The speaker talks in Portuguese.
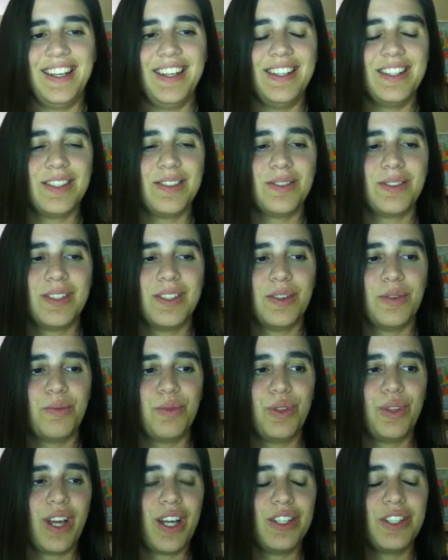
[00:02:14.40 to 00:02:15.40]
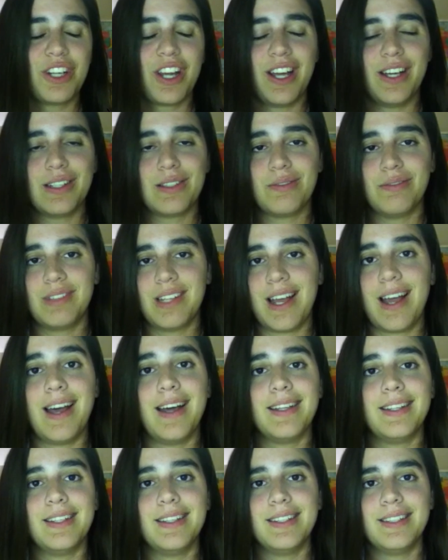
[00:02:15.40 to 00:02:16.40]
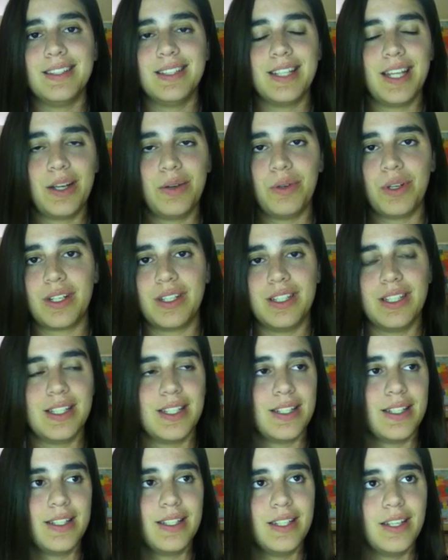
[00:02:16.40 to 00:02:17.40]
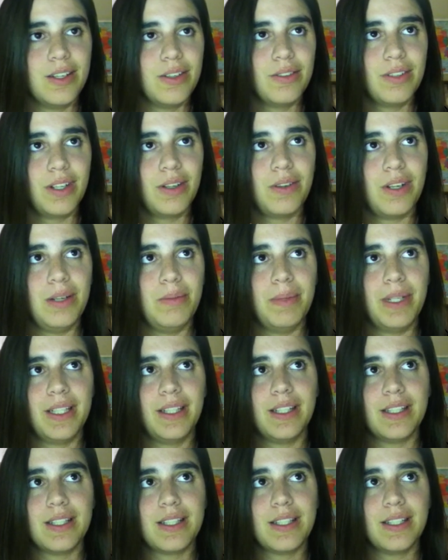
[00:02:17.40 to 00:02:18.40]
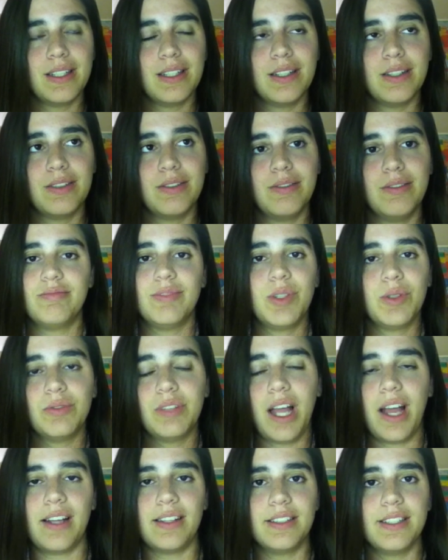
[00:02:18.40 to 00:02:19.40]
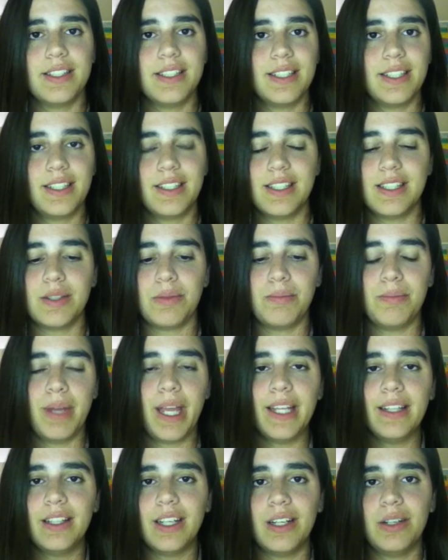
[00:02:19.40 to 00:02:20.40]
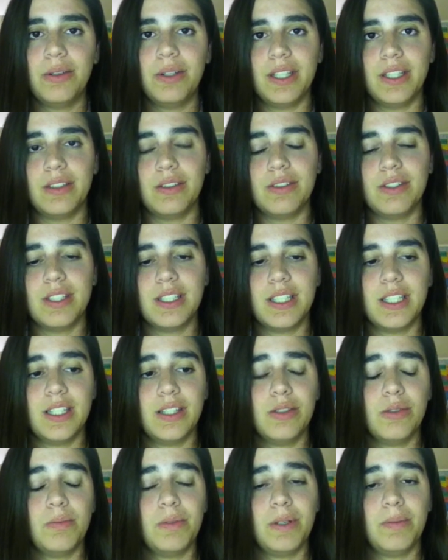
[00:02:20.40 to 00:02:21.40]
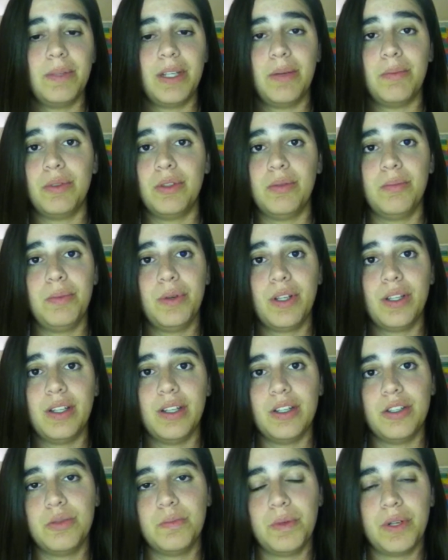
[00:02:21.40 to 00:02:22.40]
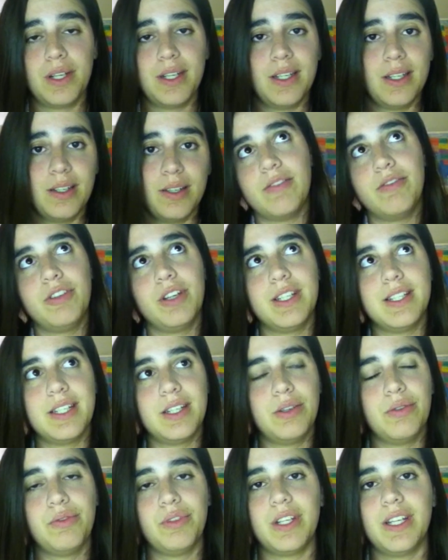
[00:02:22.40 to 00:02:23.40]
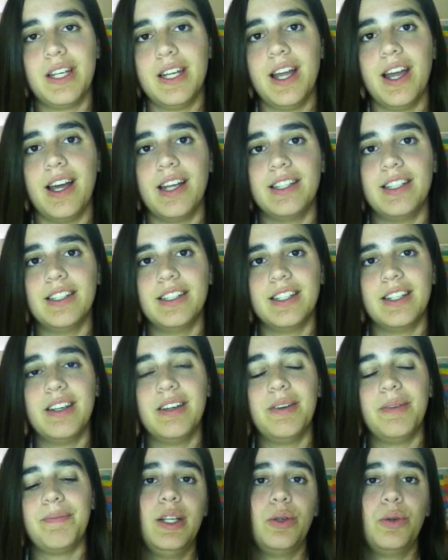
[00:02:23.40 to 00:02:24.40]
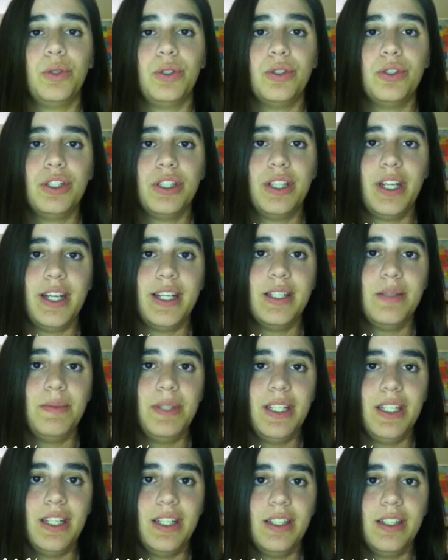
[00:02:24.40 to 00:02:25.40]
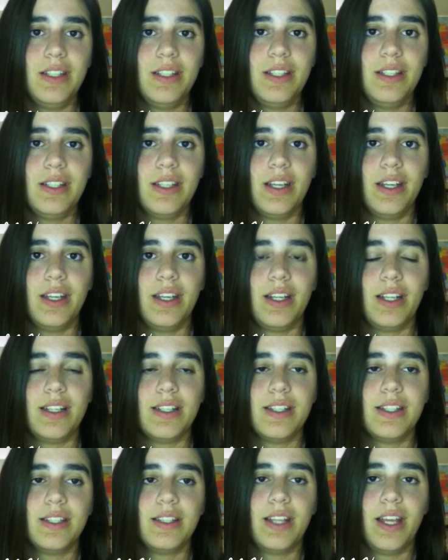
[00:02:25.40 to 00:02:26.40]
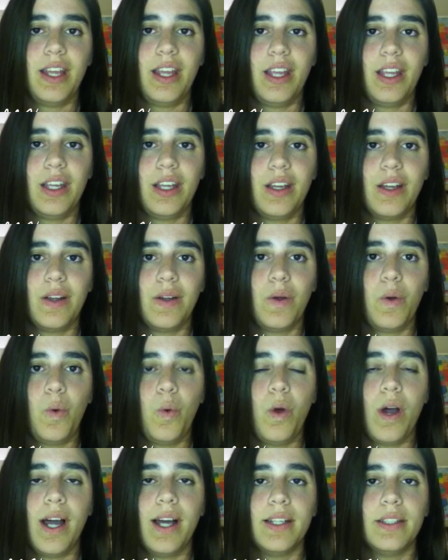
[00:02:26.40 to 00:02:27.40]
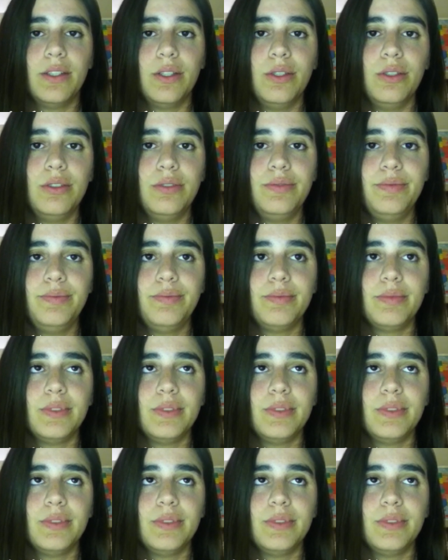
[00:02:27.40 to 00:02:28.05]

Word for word: Eles não são muito radicais com nada, nem com organização, nem com alimentação, com nada, assim. São bem tranquilos. E isso para mim é muito importante, porque foi assim que eu fui criada, né? Eu cuido de três meninas, elas têm quatro,